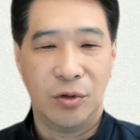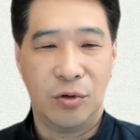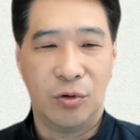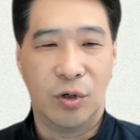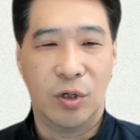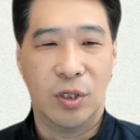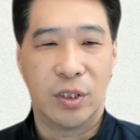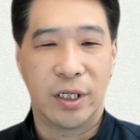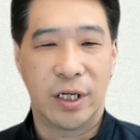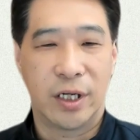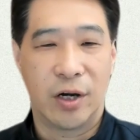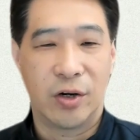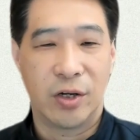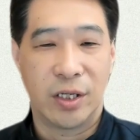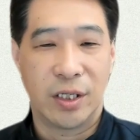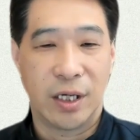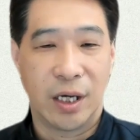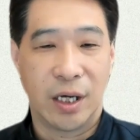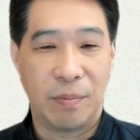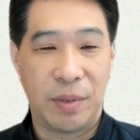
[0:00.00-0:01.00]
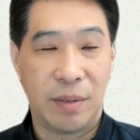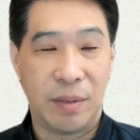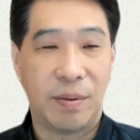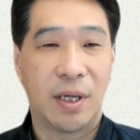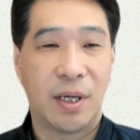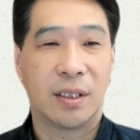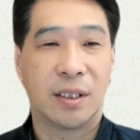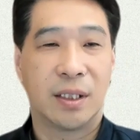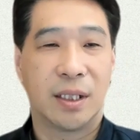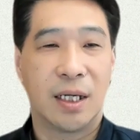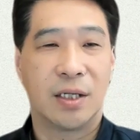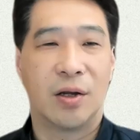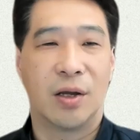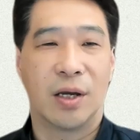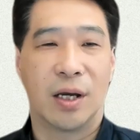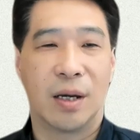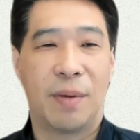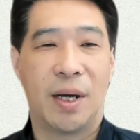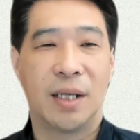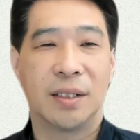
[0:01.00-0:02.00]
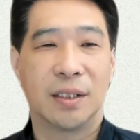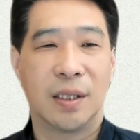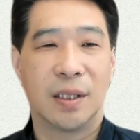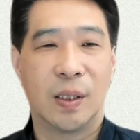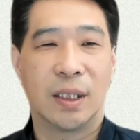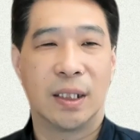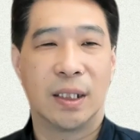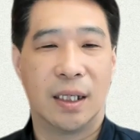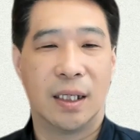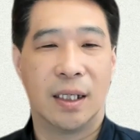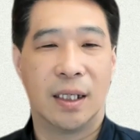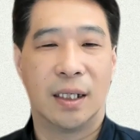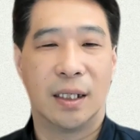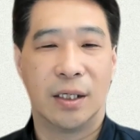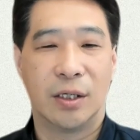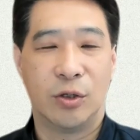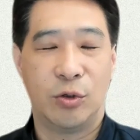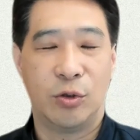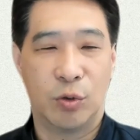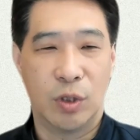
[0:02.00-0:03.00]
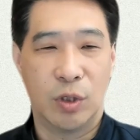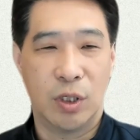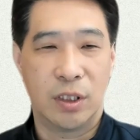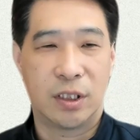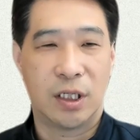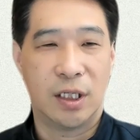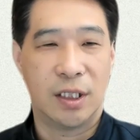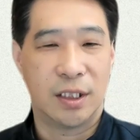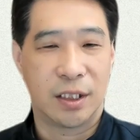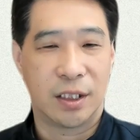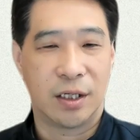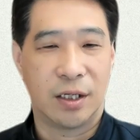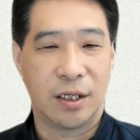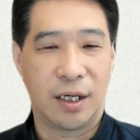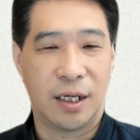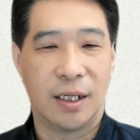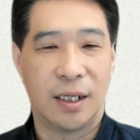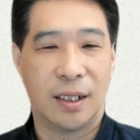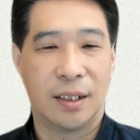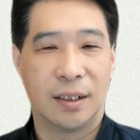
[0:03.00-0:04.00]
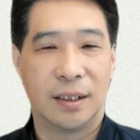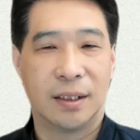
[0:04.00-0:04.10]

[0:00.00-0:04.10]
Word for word: 6월절에 어린 양의 피 바른 날 저희가 빠져나왔다. 6월절 지켜라.